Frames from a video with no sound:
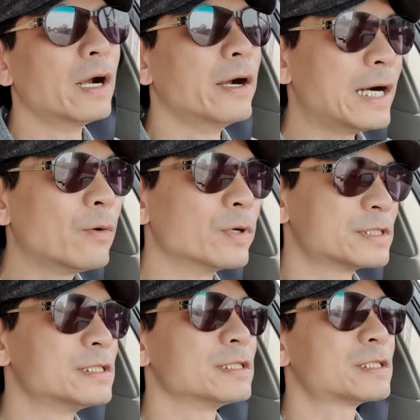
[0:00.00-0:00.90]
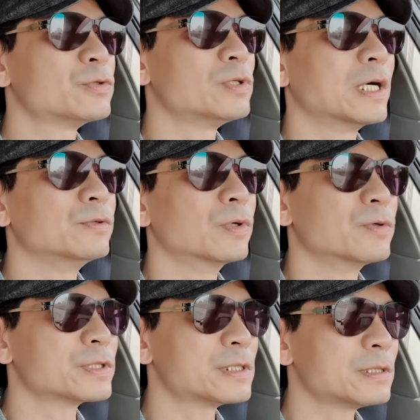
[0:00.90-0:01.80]
而让我自己失去了很多
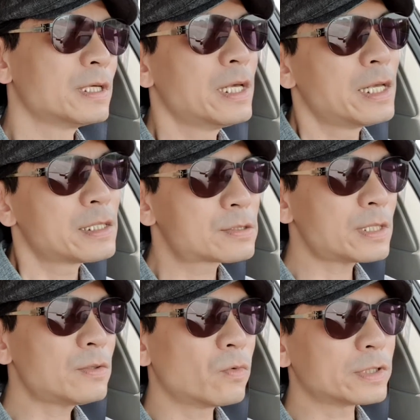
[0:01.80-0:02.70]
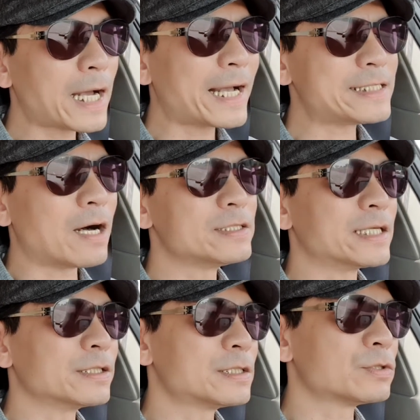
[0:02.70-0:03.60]
东西，所以我大概想要
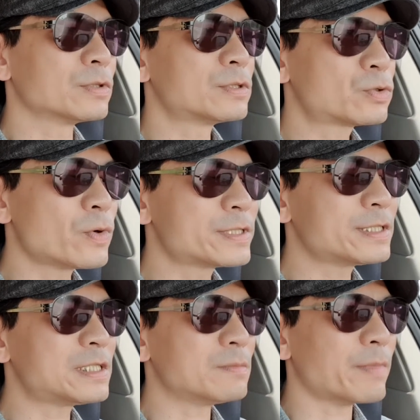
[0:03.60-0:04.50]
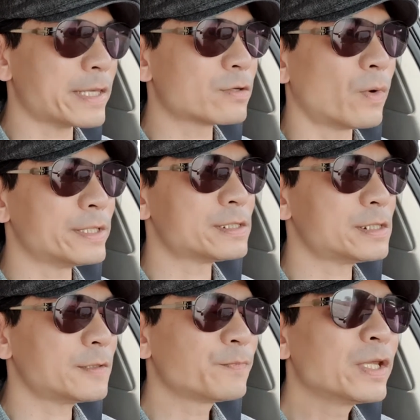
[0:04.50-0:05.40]
讲的是说，做自己没关
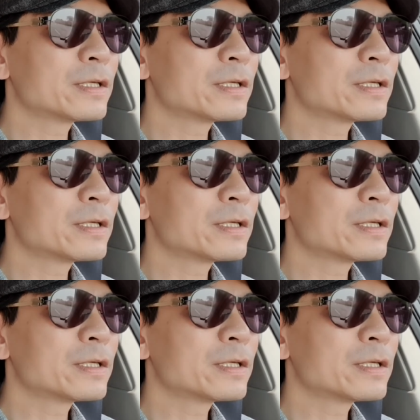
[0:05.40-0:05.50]
系。